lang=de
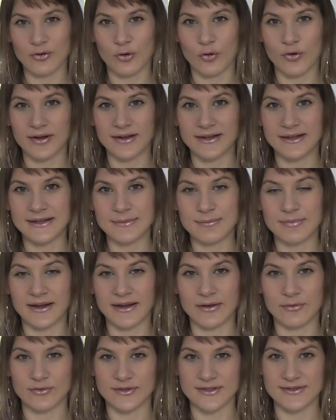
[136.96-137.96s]
neuen
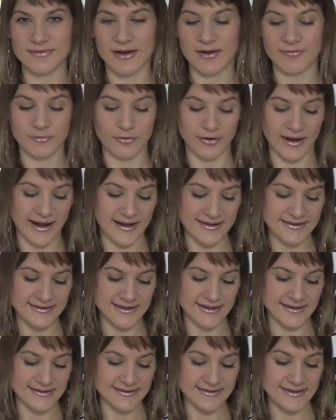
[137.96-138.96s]
Liebling und zwar von
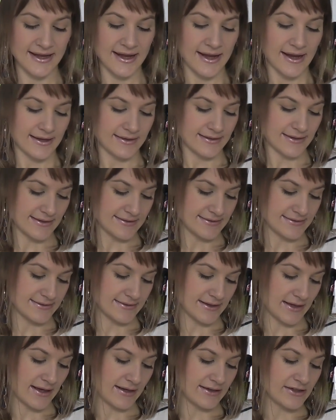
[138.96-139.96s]
Essence das
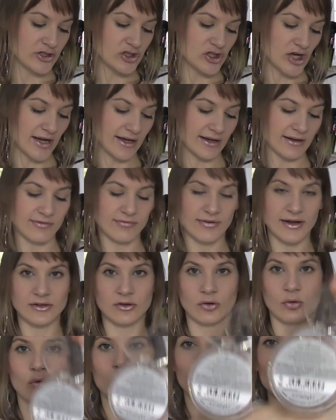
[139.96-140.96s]
äh, Lidschatten Quattro